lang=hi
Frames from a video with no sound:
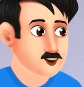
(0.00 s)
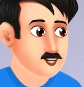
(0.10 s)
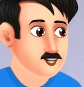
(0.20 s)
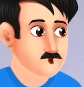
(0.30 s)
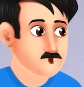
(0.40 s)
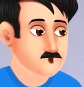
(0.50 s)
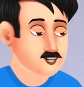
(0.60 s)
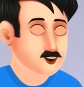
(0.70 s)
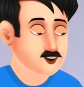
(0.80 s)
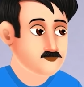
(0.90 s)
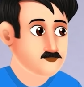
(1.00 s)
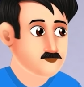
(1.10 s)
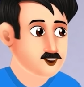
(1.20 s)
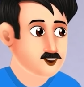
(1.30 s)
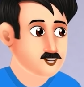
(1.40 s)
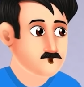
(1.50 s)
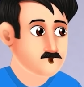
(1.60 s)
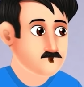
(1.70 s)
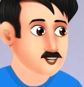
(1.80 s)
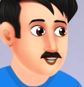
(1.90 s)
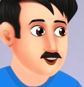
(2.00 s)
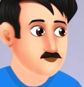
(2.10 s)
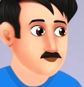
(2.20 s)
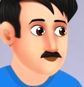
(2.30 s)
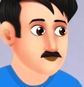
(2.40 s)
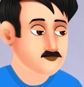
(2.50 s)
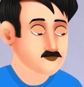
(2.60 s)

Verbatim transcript: घर तो मैं जा रहा हूँ पर उमा से ये बात कैसे छुपाऊंगा